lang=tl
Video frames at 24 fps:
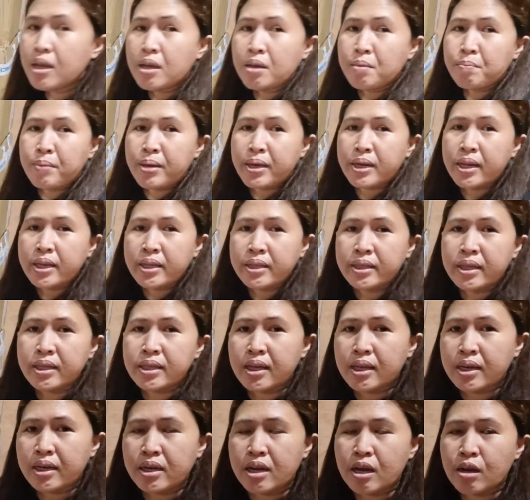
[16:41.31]
Para hindi
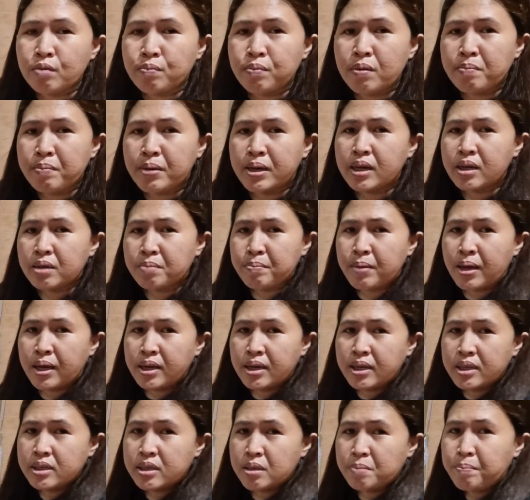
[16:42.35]
na rin ako
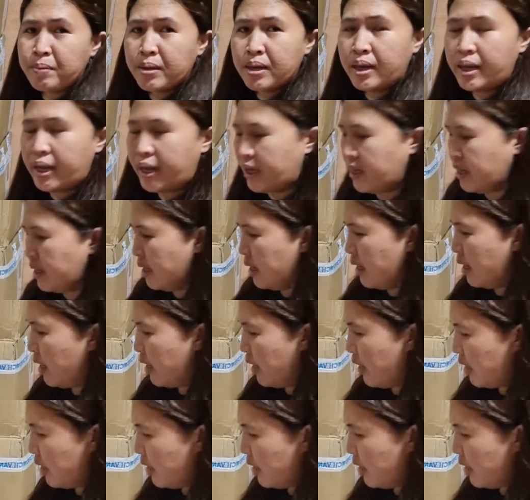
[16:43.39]
pabalik-balik sa palengke.